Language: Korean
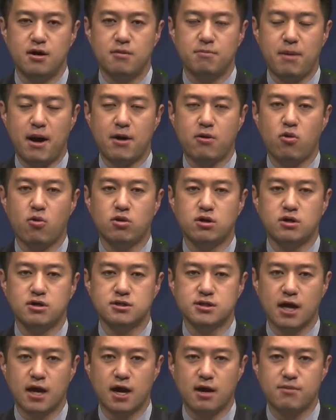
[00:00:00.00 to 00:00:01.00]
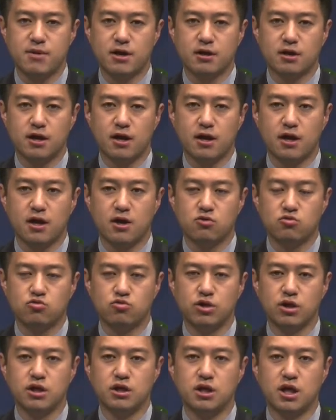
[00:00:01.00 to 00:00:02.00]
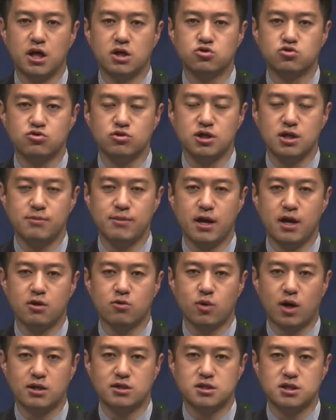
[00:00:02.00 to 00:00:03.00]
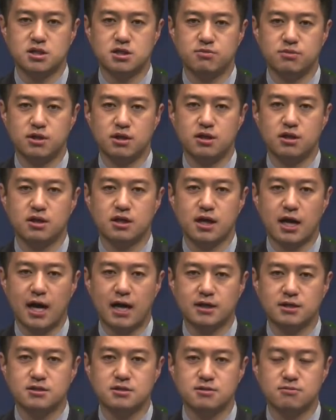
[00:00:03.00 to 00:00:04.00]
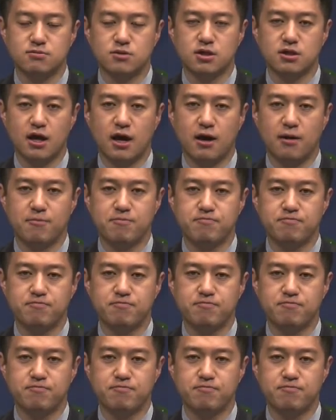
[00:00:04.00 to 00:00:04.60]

바로 그 사람에게 우리 예수님의 관심이 가 있습니다.